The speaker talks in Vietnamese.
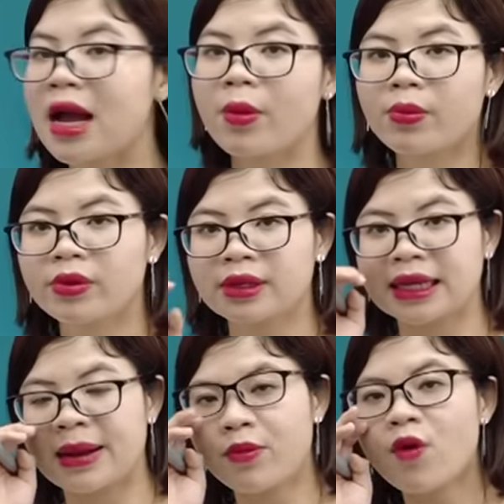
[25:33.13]
học
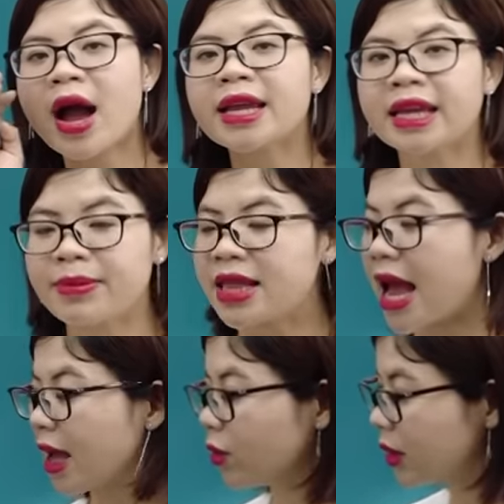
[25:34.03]
cắm hoa
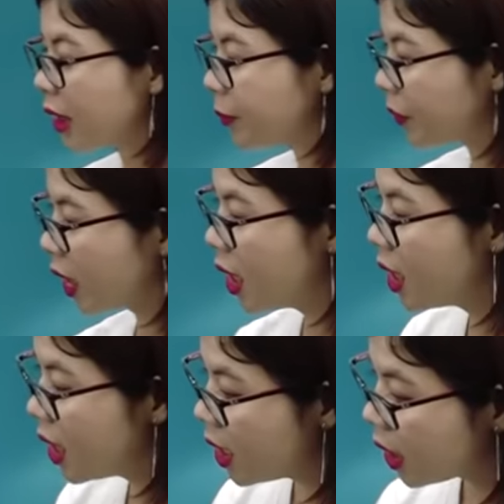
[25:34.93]
Ikebana đúng nào
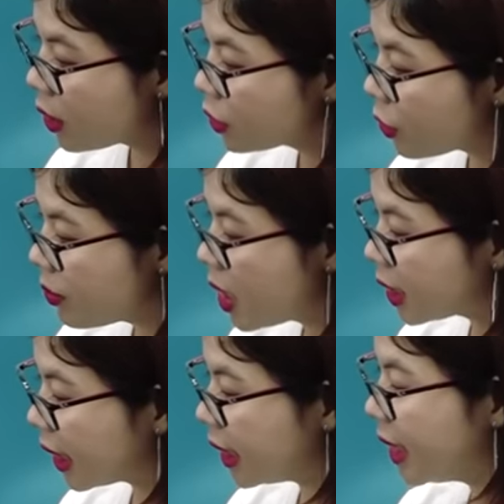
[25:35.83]
câu số 10
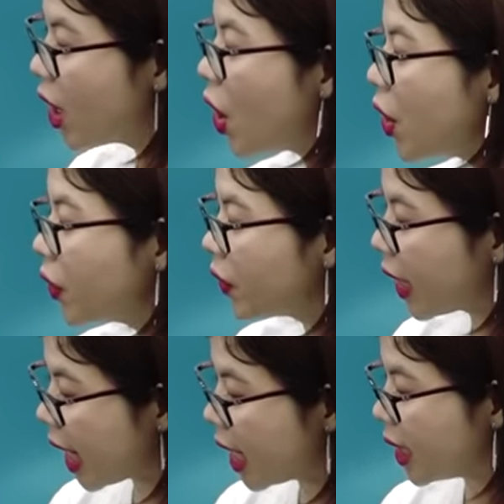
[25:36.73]
này
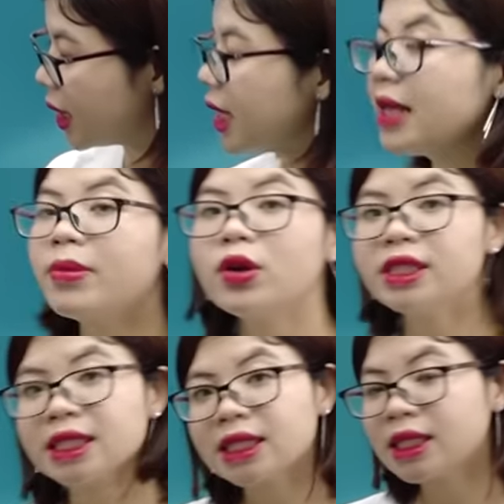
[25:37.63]
Nihon e
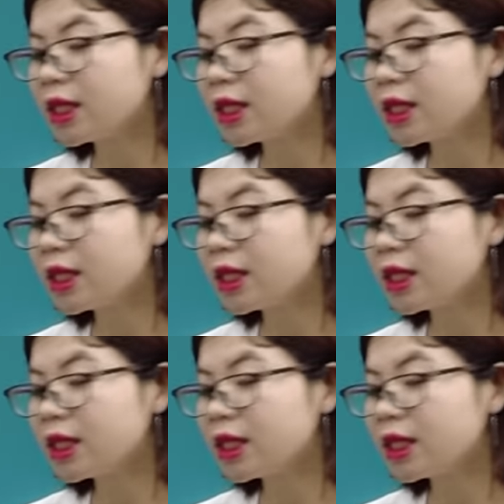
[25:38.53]
nimotsu